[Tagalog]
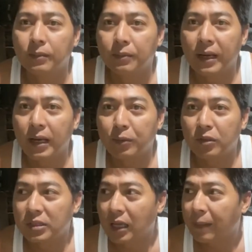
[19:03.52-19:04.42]
para po
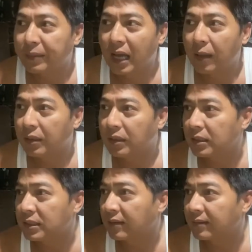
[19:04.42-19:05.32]
sa upcoming
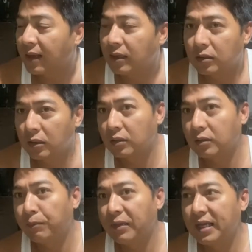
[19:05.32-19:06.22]
isang
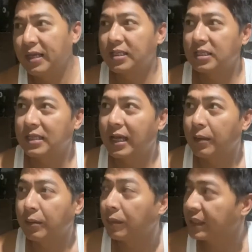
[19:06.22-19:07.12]
telco. Please,
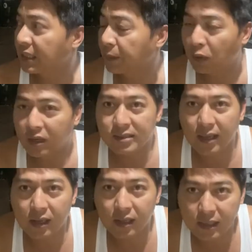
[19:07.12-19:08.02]
sana dumating na po kayo sa
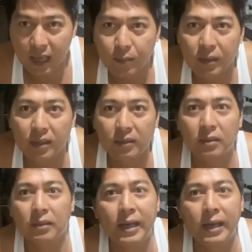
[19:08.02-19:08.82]
area namin.